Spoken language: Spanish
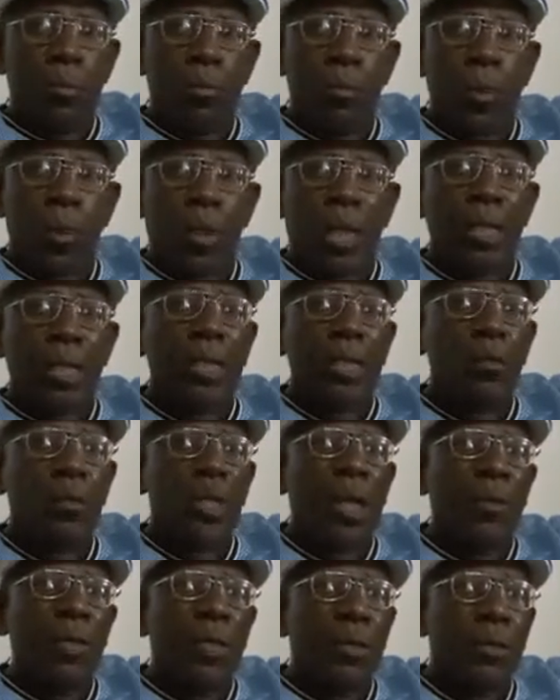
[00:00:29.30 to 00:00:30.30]
porque hacen
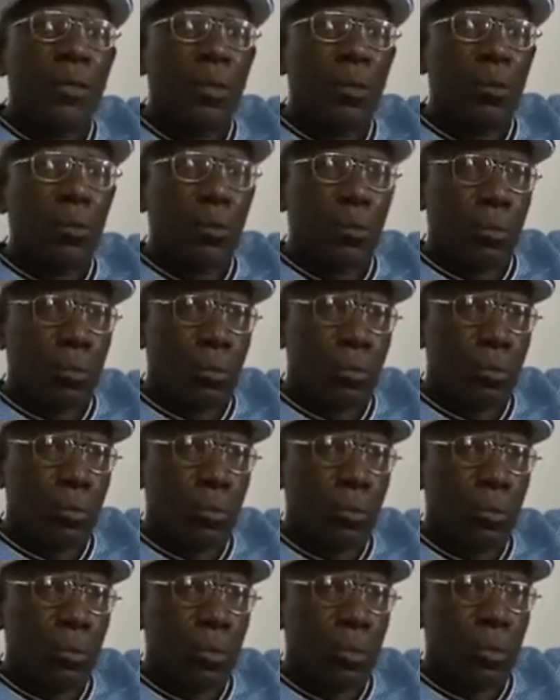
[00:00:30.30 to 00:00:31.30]
una versión
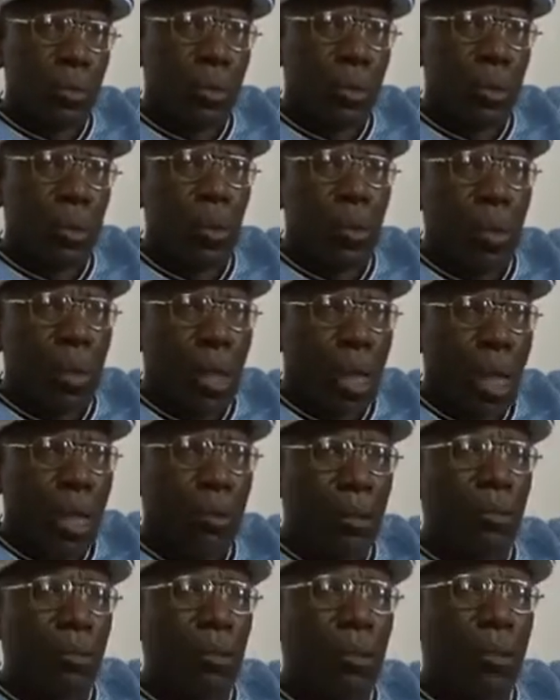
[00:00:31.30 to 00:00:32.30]
de los
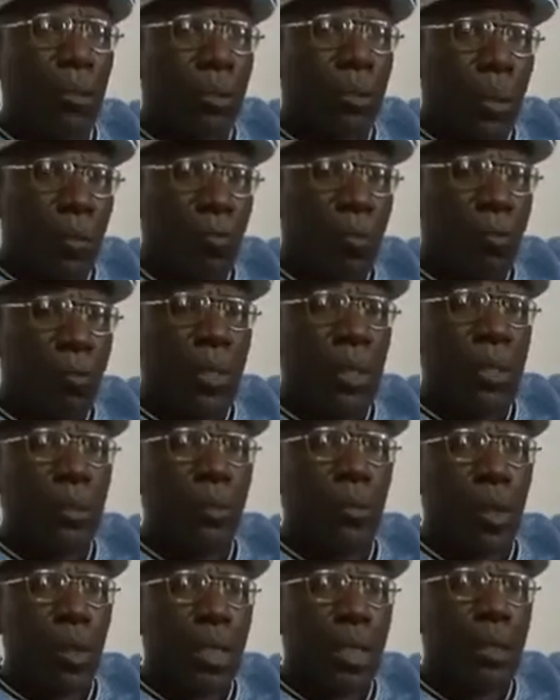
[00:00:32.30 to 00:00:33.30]
cantos, de las formas de
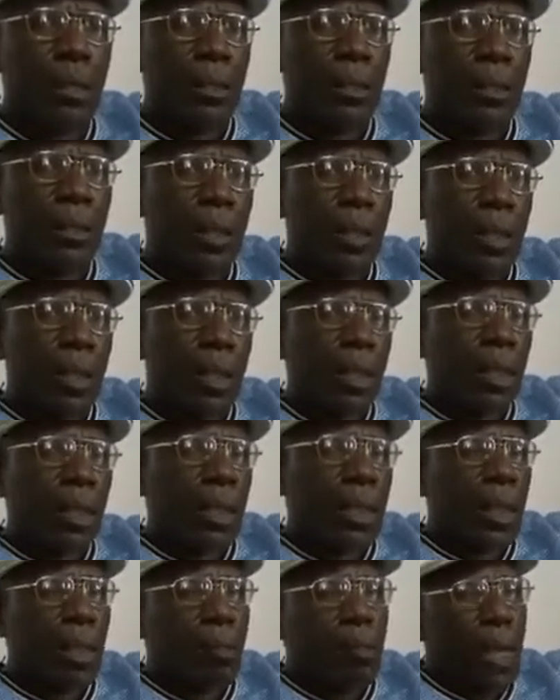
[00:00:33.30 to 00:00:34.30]
tocar,
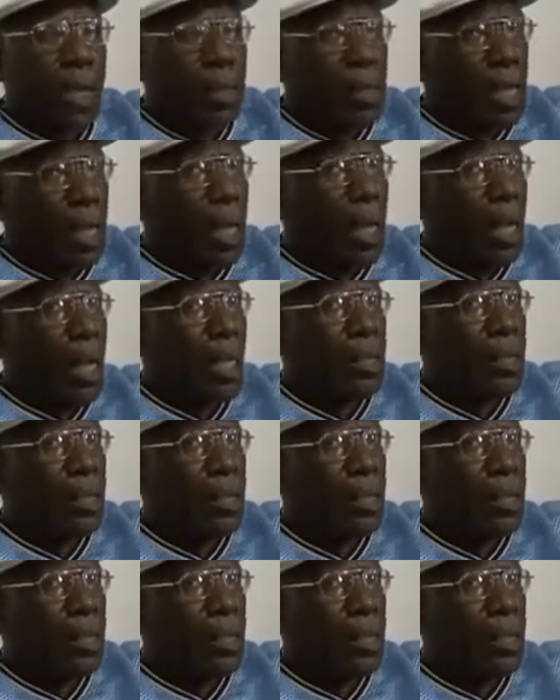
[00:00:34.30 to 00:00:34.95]
que pasa a